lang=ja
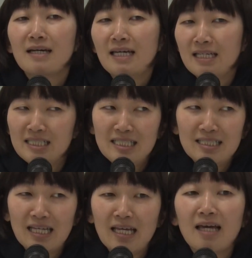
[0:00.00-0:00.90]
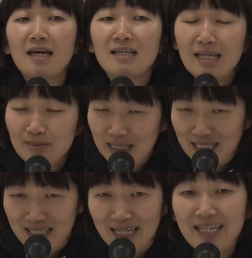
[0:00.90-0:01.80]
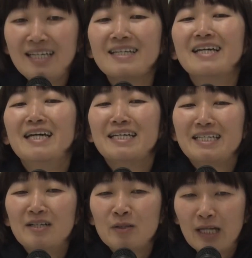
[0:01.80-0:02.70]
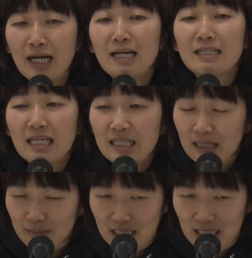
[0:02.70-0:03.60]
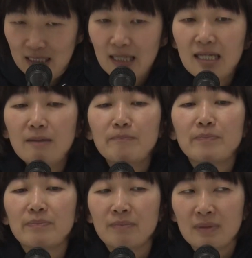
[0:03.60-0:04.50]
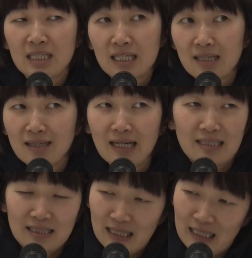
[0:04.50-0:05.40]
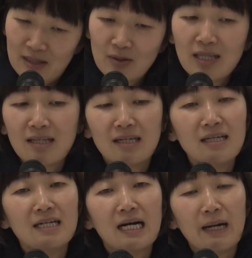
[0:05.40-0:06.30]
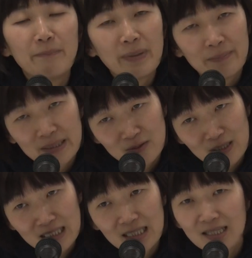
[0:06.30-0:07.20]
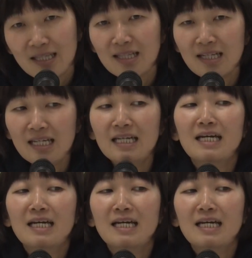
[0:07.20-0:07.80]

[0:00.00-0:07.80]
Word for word: えー、人生ゲームだったりいろんなけん玉だったり、うん、カスタネットだったりアンパンマンの何かだったり、